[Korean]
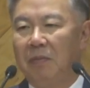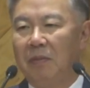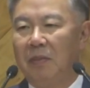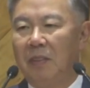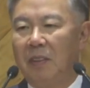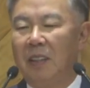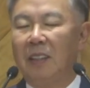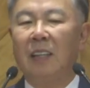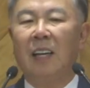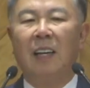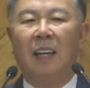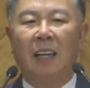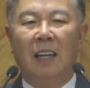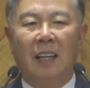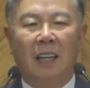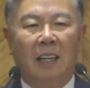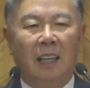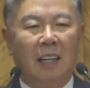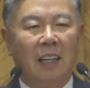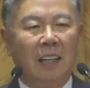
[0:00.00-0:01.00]

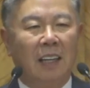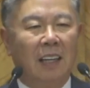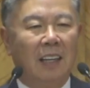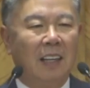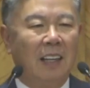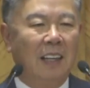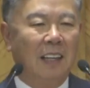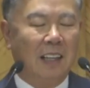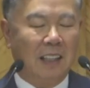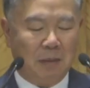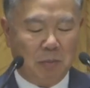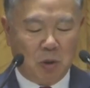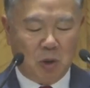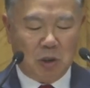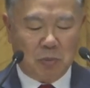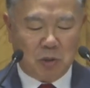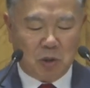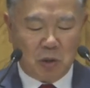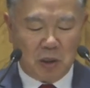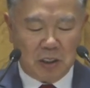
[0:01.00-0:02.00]
그러니까 하나님
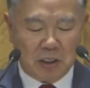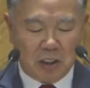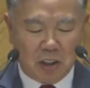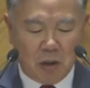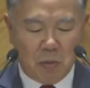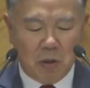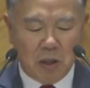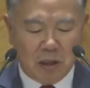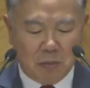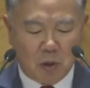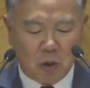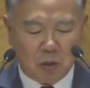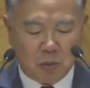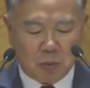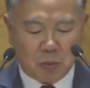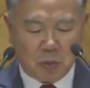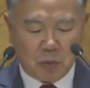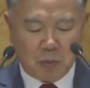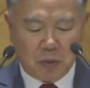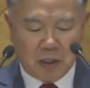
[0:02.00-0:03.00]
모습 속에서 어머니의
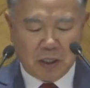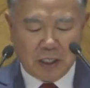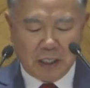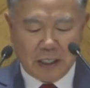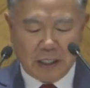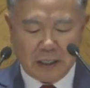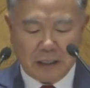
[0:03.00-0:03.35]
모습을 봅니다